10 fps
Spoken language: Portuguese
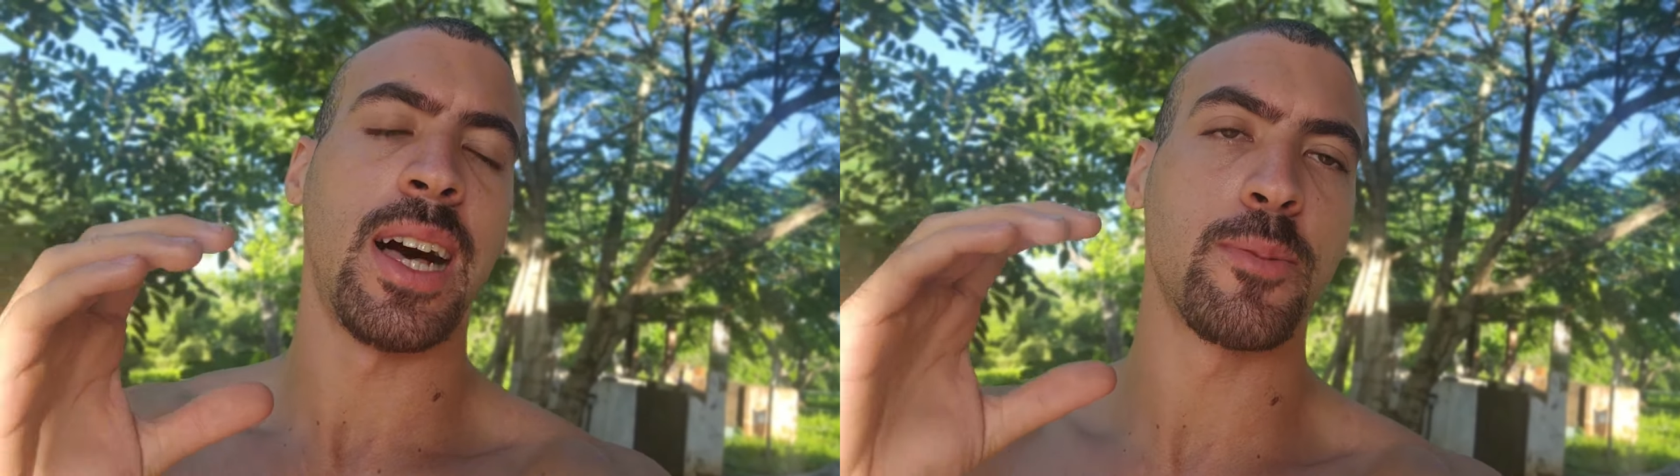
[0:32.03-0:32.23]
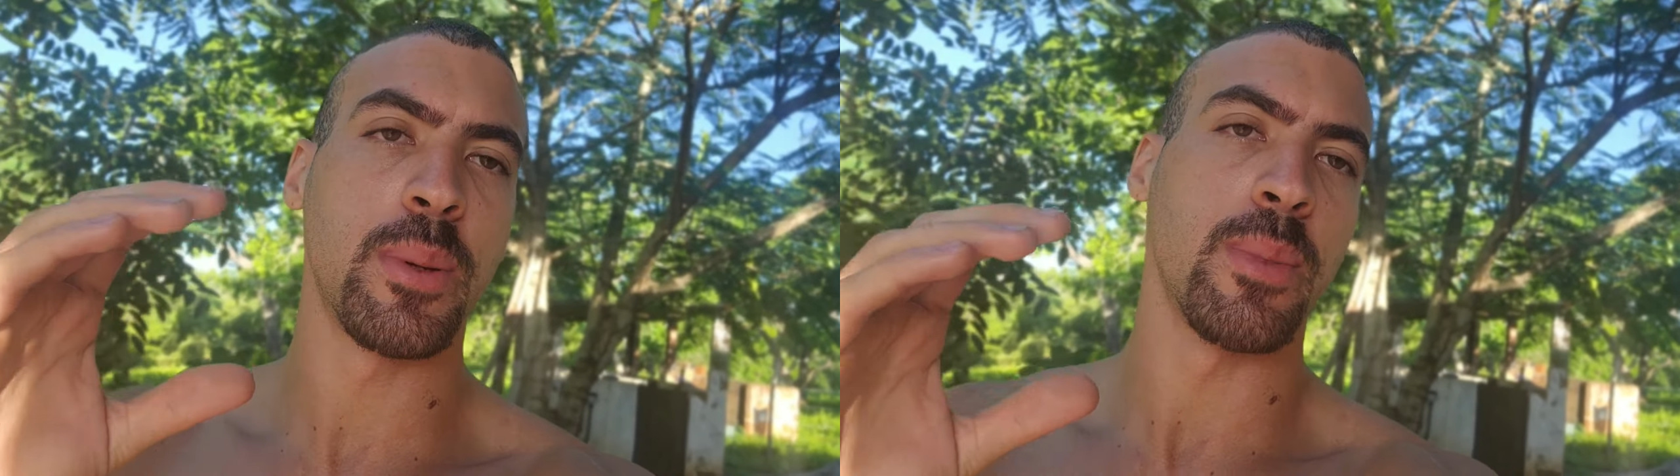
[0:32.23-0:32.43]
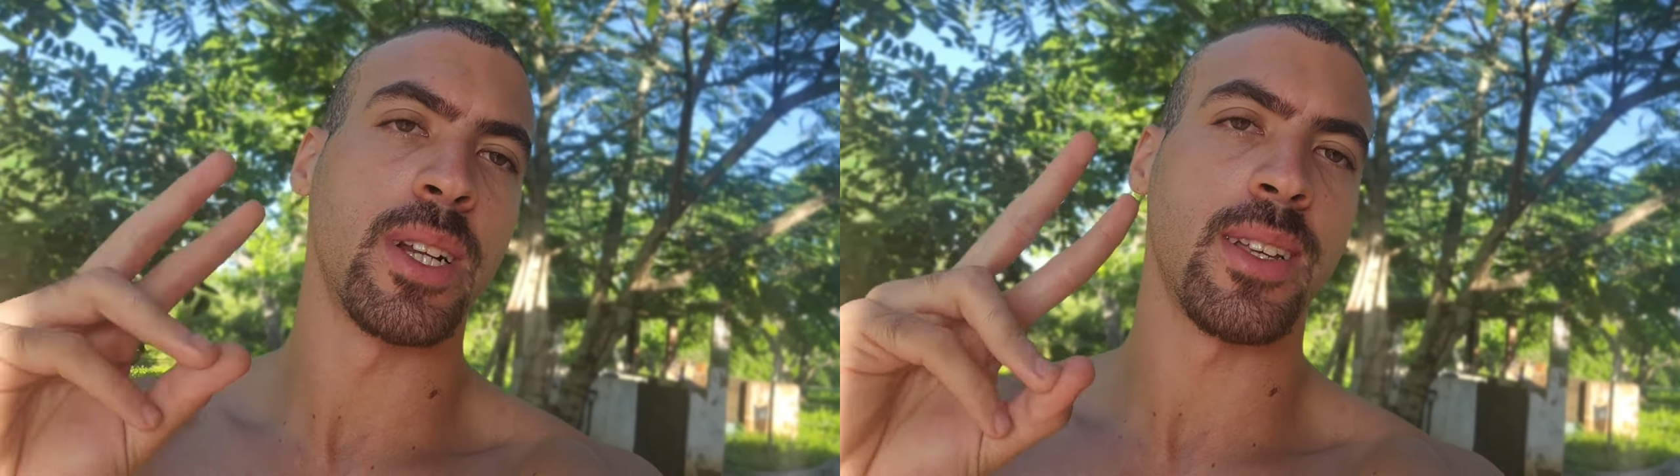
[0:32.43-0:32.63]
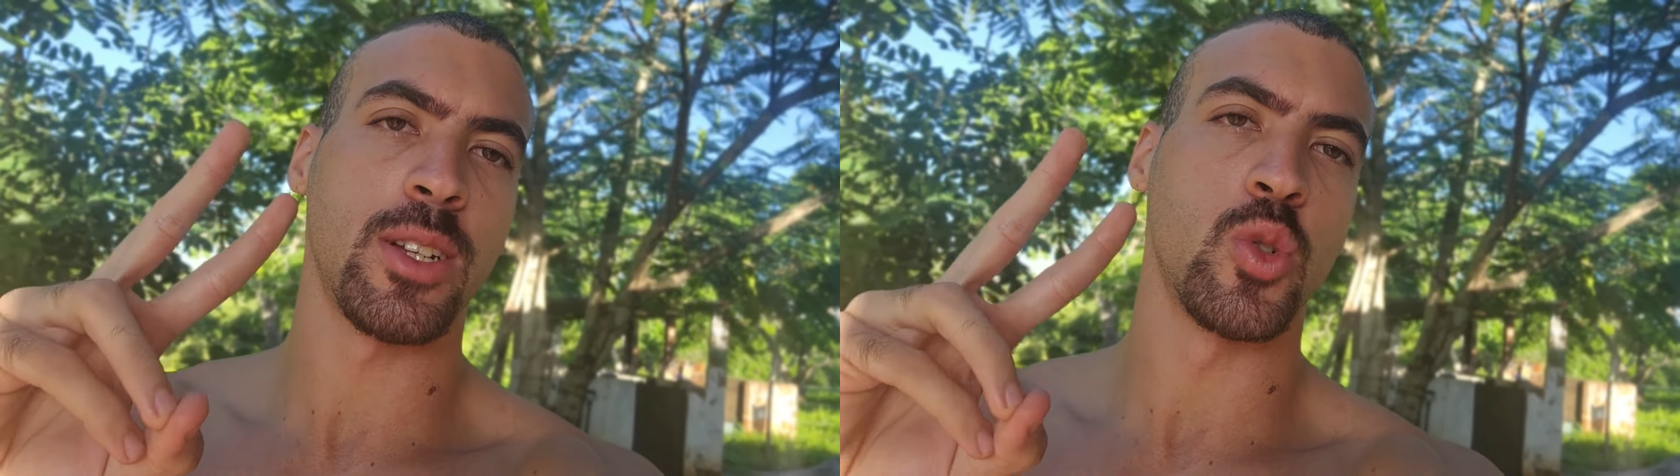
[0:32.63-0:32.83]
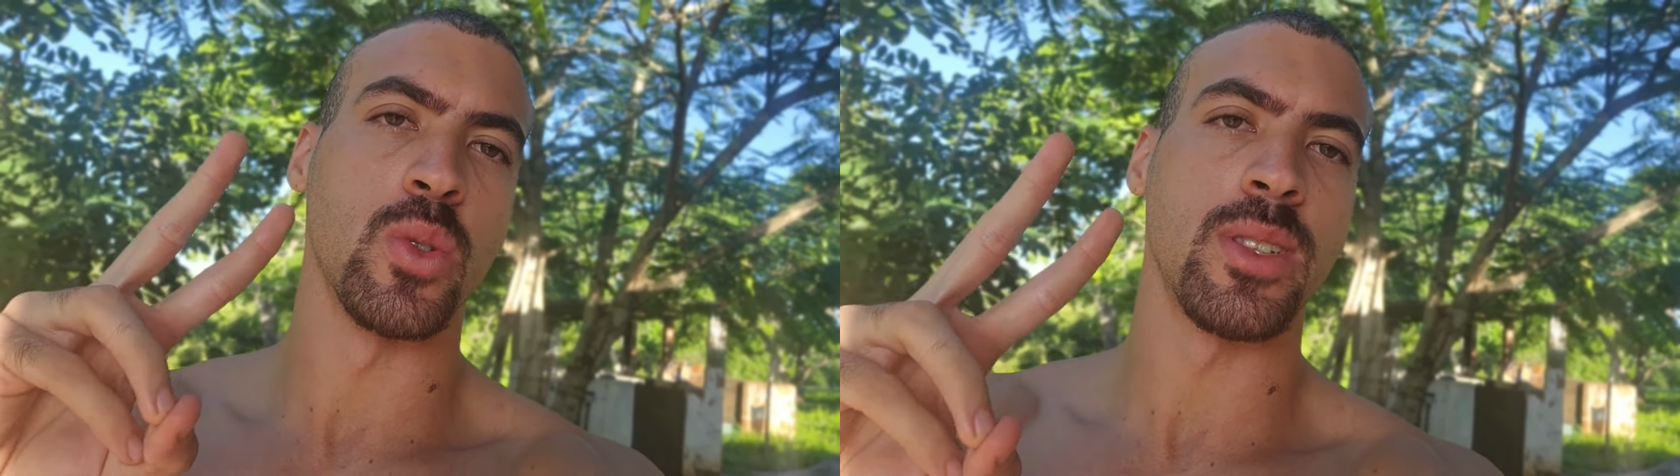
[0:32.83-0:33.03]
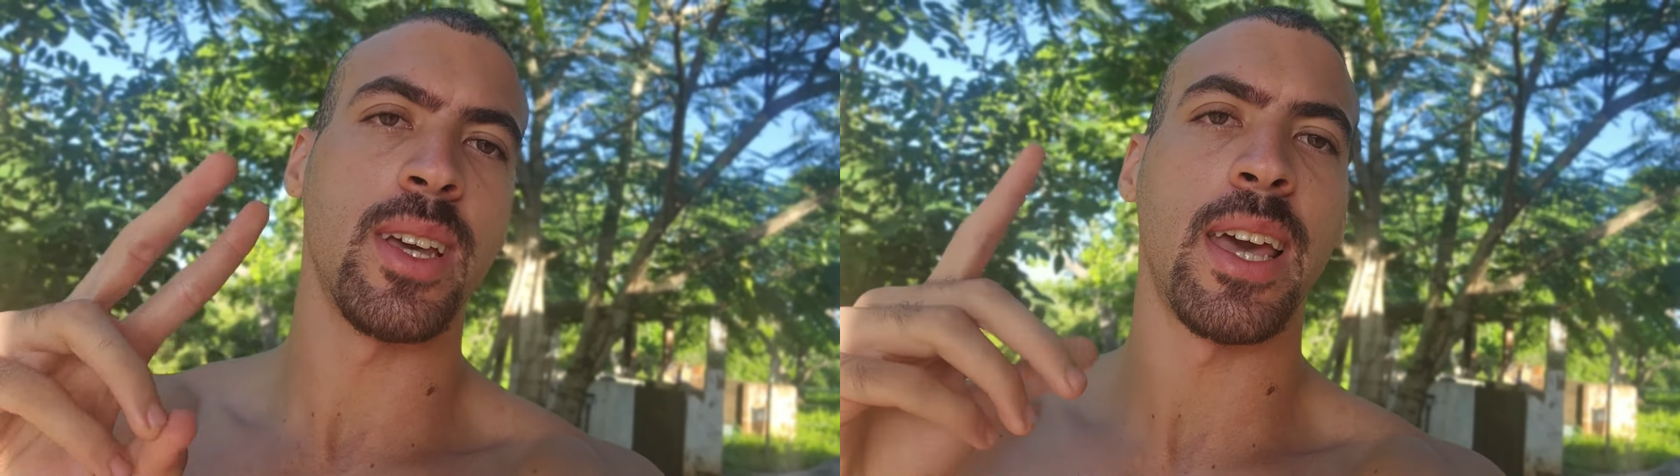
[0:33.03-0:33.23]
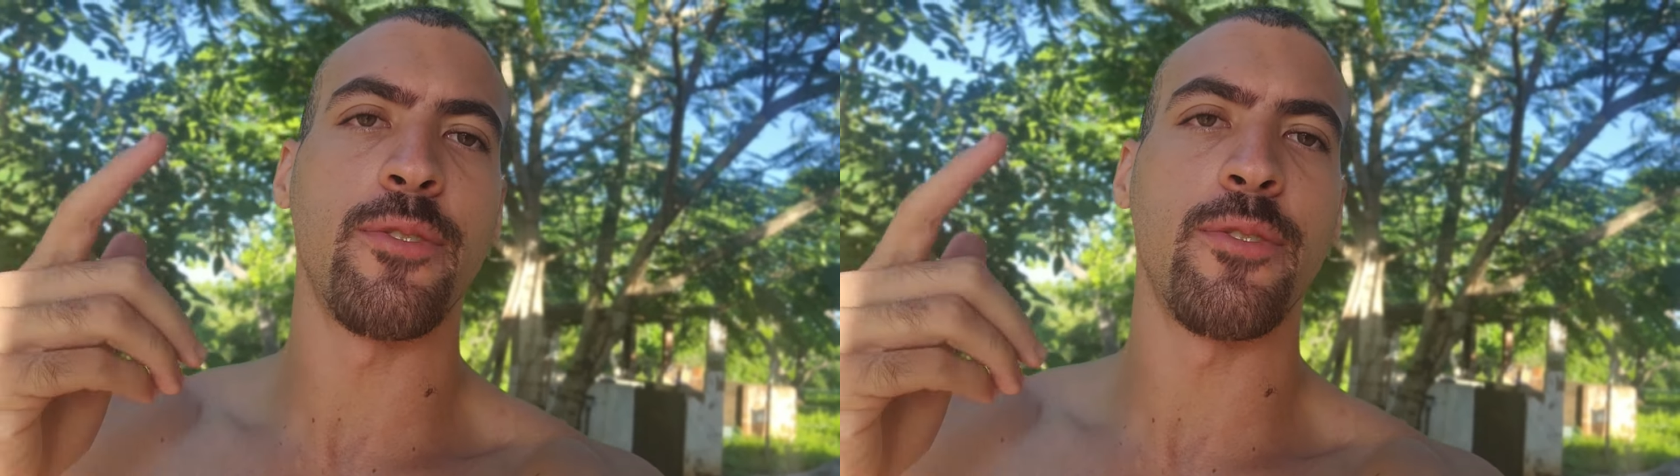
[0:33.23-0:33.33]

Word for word: as primeiras, as duas, né?